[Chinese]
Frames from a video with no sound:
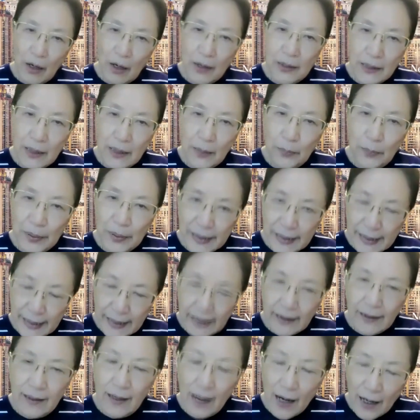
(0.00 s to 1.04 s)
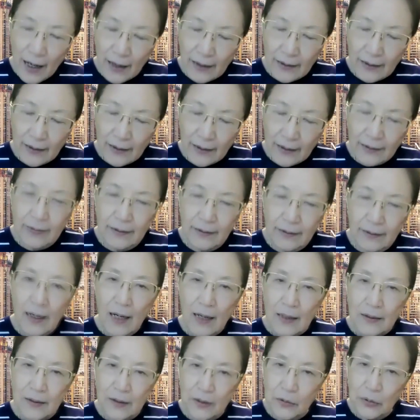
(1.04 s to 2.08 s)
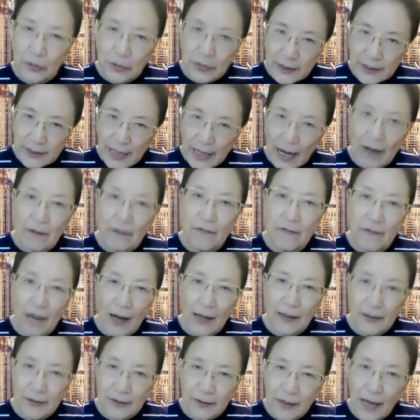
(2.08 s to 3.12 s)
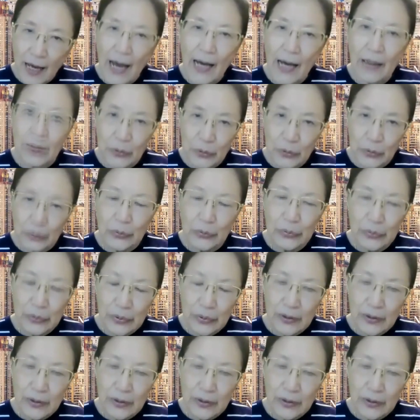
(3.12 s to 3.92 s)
到一个平衡的这种想法跟态度？